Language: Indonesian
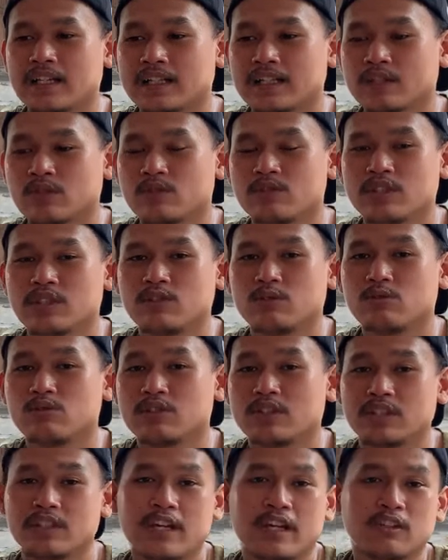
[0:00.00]

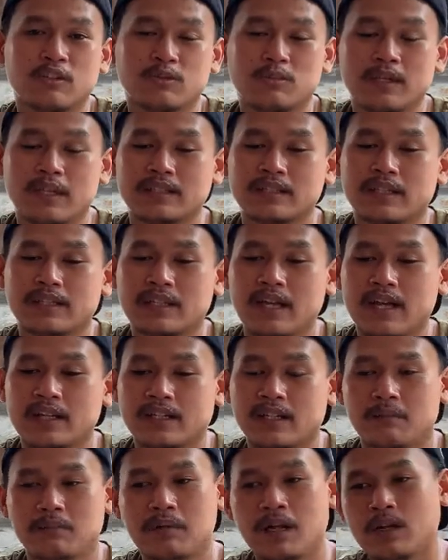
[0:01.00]
kunci-kuncinya itu biasanya
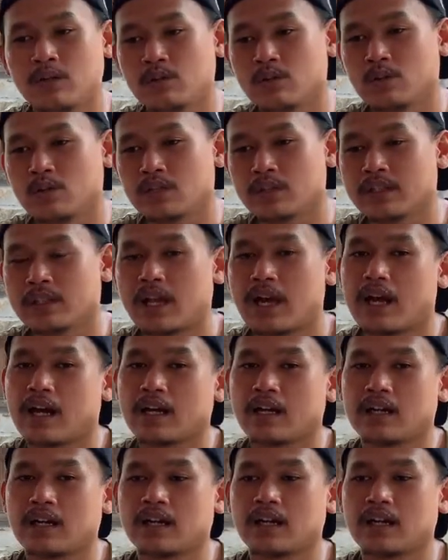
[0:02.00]
ada baut yang